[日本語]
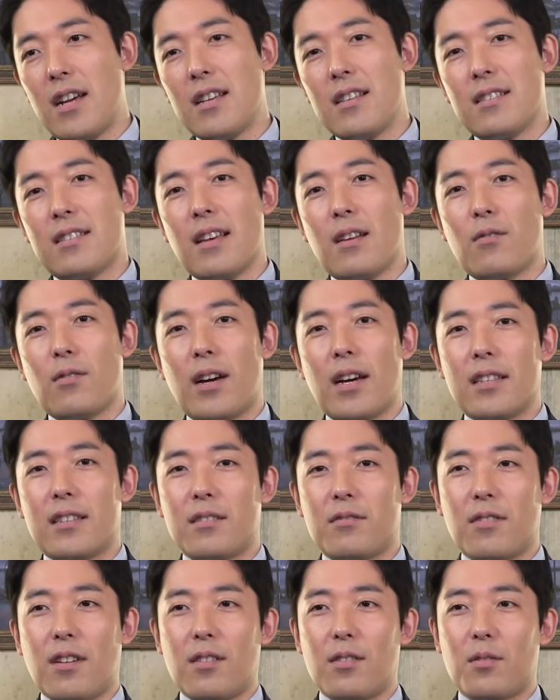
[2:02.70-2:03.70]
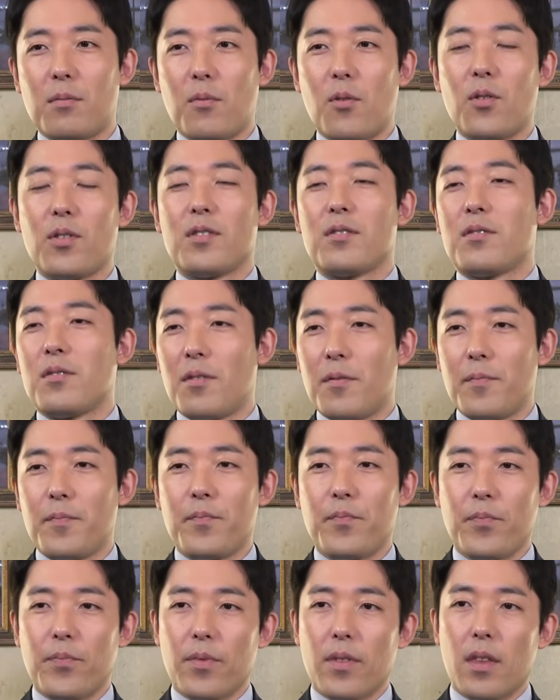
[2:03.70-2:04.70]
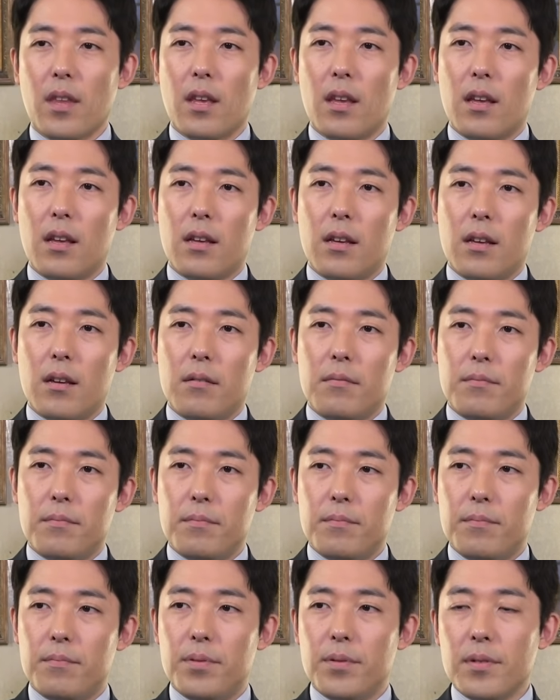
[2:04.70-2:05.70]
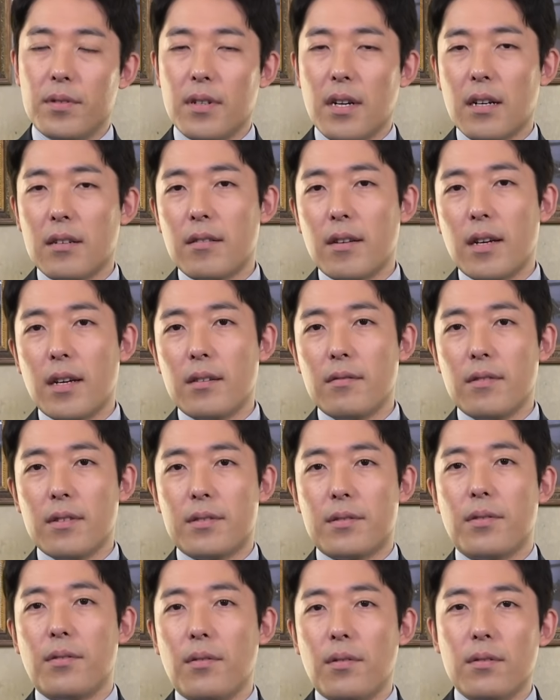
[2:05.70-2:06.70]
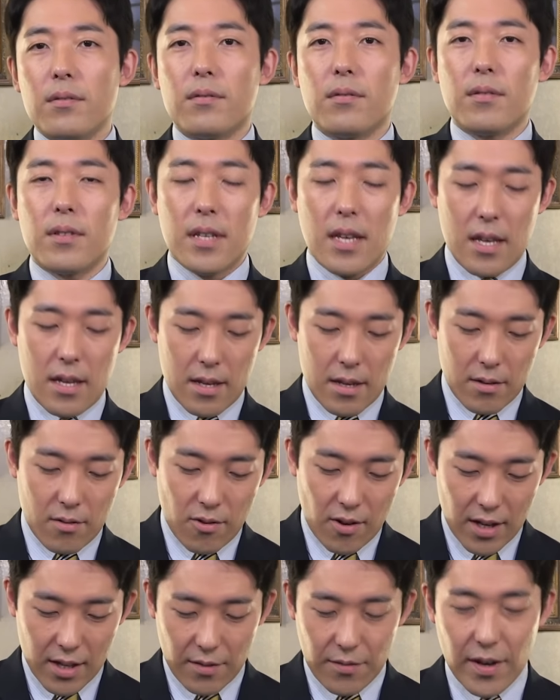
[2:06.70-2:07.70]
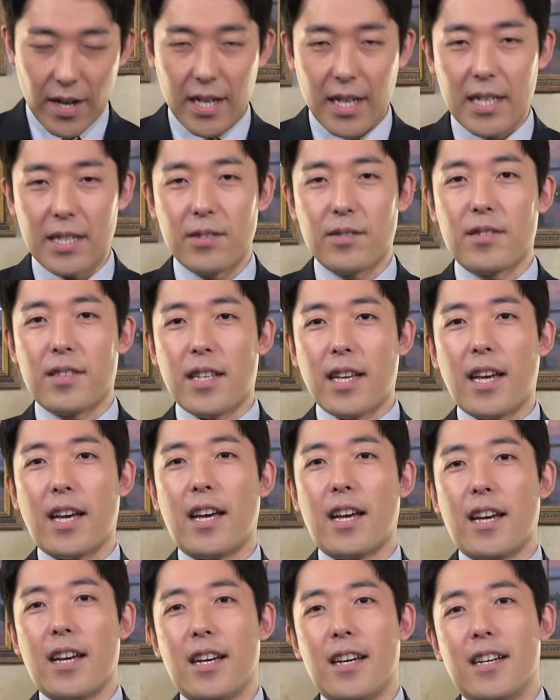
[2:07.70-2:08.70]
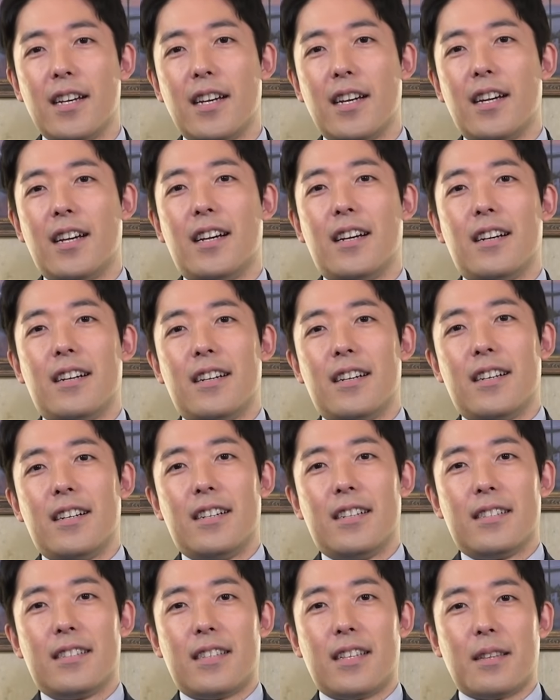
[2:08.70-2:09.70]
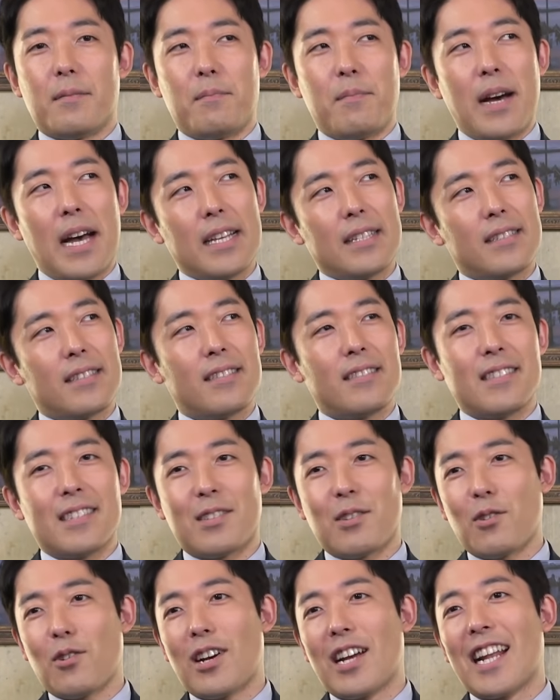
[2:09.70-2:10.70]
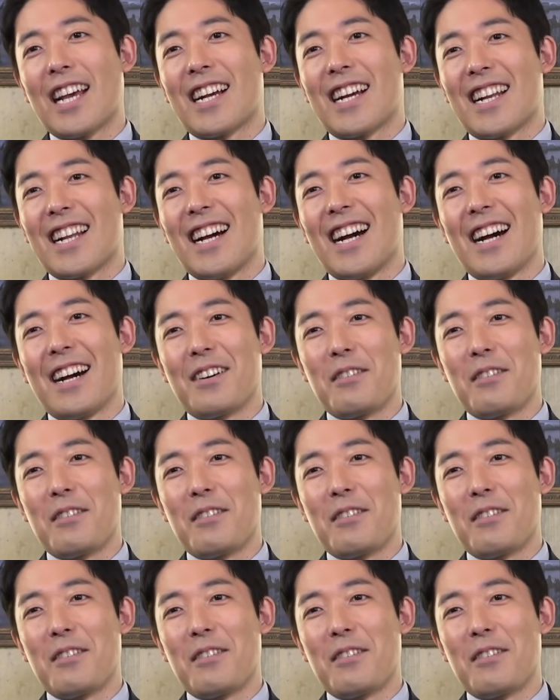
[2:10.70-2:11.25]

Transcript: ラインサロン入ってくれる人も多いんですよ。多いですよね。文学編は相当ねコアなファンがいるんで、ただマスに届かないから